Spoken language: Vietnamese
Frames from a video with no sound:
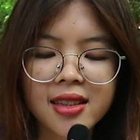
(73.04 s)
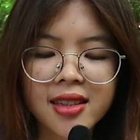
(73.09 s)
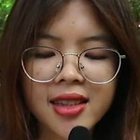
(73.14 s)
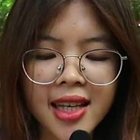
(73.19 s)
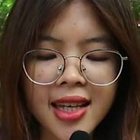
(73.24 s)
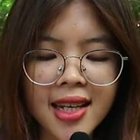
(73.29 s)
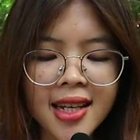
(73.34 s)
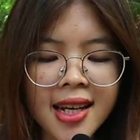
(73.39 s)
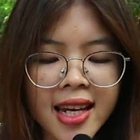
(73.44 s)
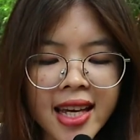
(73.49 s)

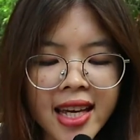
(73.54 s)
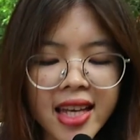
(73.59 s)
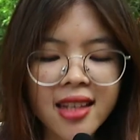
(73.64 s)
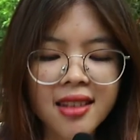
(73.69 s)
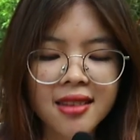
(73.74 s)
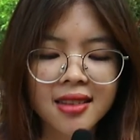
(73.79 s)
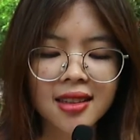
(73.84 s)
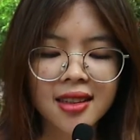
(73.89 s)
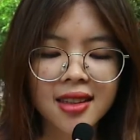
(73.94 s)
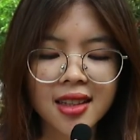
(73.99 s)
chị
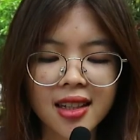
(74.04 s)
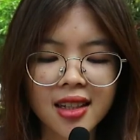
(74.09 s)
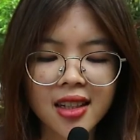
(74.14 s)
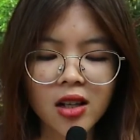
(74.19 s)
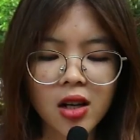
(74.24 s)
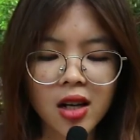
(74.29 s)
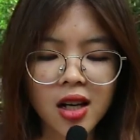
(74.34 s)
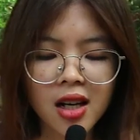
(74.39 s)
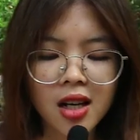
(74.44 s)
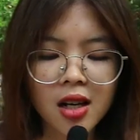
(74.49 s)
Liên
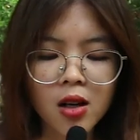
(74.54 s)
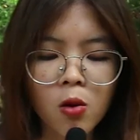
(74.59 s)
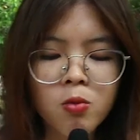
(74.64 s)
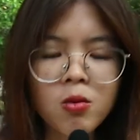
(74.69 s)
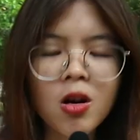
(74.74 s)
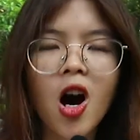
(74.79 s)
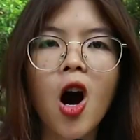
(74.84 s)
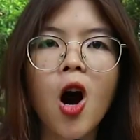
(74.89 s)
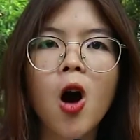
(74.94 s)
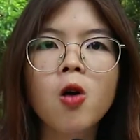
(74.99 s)
à, ủng
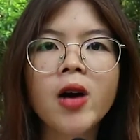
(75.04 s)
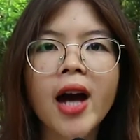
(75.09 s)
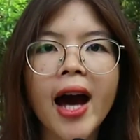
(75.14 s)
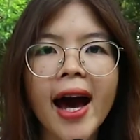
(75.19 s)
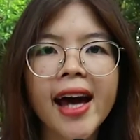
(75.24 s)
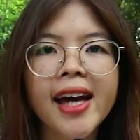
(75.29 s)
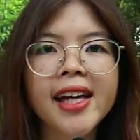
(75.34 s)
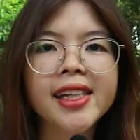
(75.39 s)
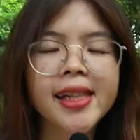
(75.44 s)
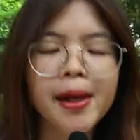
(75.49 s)
hộ
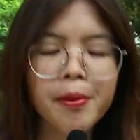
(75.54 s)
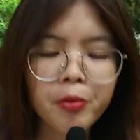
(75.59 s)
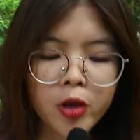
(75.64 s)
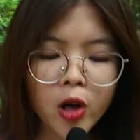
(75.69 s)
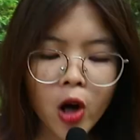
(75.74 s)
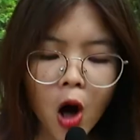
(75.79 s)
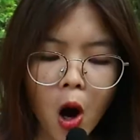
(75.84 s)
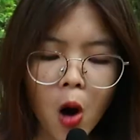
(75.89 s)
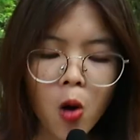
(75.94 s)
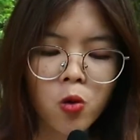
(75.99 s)
hai trăm
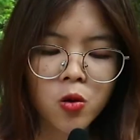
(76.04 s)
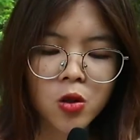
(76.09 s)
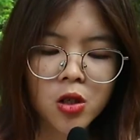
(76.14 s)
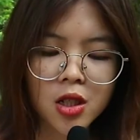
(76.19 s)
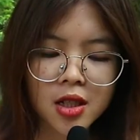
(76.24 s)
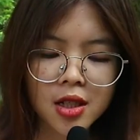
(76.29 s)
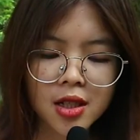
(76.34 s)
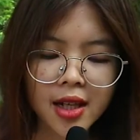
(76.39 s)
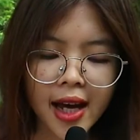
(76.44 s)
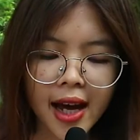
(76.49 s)
đô,
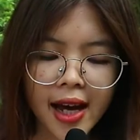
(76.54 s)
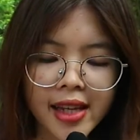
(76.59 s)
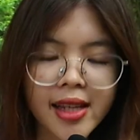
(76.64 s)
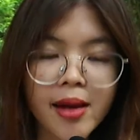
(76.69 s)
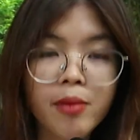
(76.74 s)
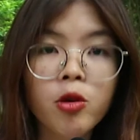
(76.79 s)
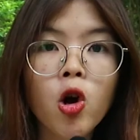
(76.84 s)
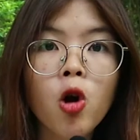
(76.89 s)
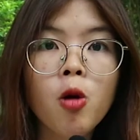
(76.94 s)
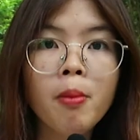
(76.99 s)
hai
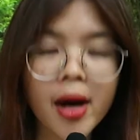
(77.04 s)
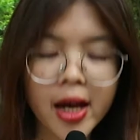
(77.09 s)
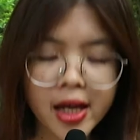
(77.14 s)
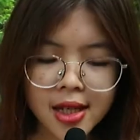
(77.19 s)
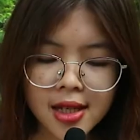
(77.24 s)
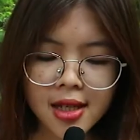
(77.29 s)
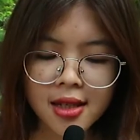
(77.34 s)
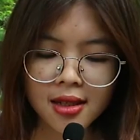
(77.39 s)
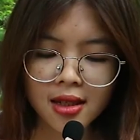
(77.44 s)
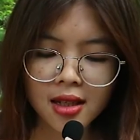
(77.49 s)
trăm đô
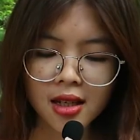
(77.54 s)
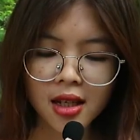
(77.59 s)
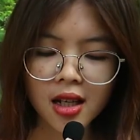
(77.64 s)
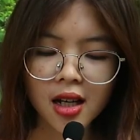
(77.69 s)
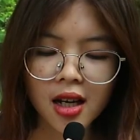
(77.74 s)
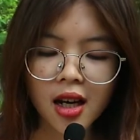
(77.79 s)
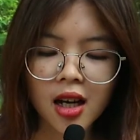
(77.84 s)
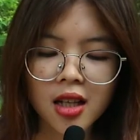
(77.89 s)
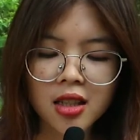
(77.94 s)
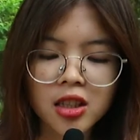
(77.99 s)
Mỹ,
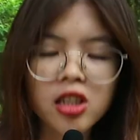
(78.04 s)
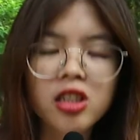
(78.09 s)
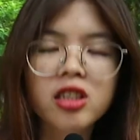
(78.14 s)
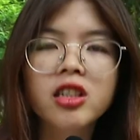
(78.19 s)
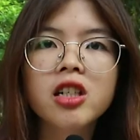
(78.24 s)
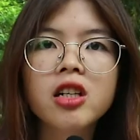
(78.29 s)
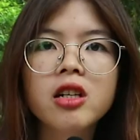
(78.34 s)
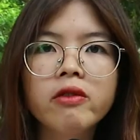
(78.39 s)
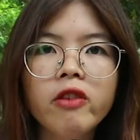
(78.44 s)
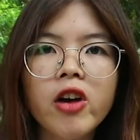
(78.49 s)
à,
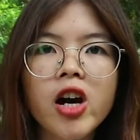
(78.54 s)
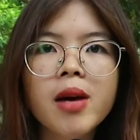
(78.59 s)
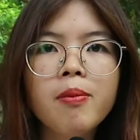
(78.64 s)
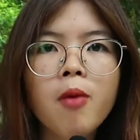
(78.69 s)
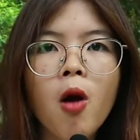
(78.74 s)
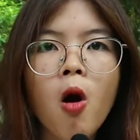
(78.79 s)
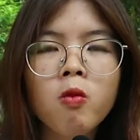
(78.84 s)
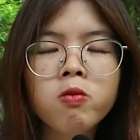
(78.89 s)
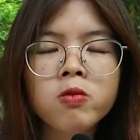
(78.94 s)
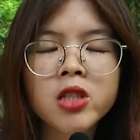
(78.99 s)
tương đương với
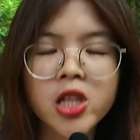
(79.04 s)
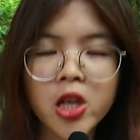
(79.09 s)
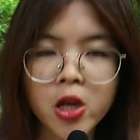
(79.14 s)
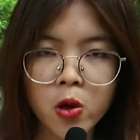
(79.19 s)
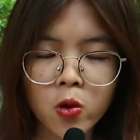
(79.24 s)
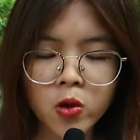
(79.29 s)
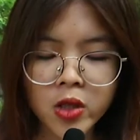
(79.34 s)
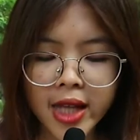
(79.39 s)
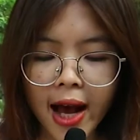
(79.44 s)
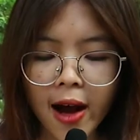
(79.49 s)
bốn
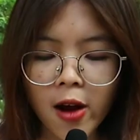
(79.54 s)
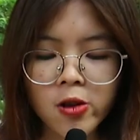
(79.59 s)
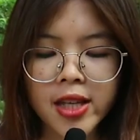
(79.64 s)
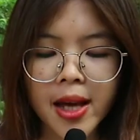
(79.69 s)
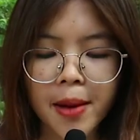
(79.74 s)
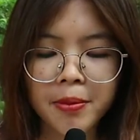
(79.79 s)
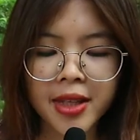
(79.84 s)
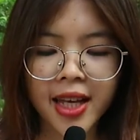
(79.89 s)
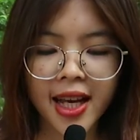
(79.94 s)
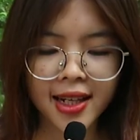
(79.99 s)
triệu sáu
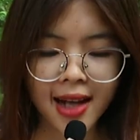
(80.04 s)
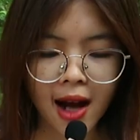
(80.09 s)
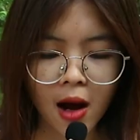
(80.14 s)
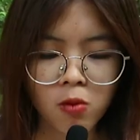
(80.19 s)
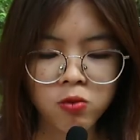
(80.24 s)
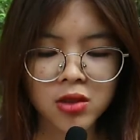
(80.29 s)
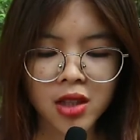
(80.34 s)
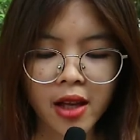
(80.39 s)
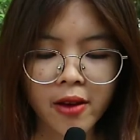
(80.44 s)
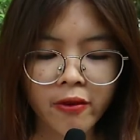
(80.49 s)
trăm ngàn
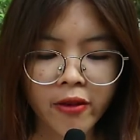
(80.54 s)
đồng.